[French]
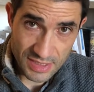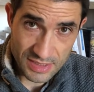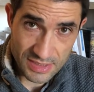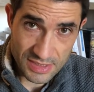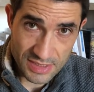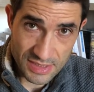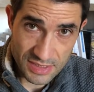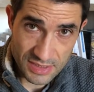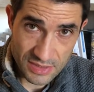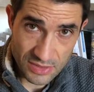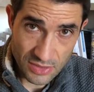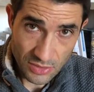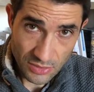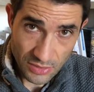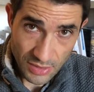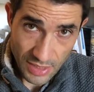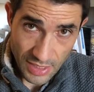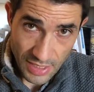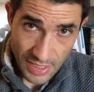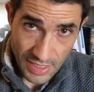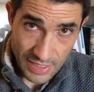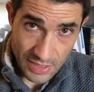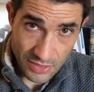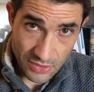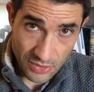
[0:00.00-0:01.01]
ses ordres
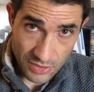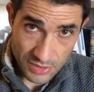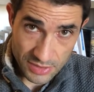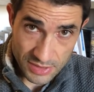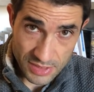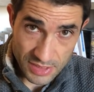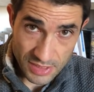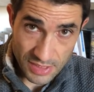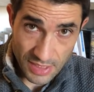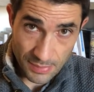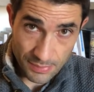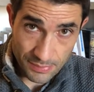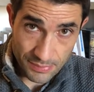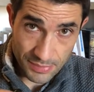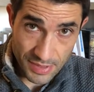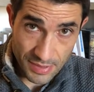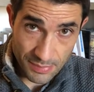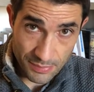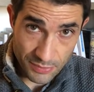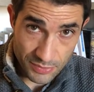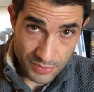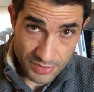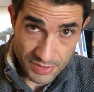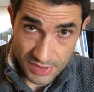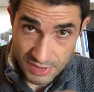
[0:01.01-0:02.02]
alors qu'il y a des
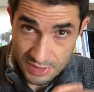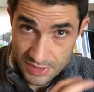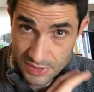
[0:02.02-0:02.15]
petites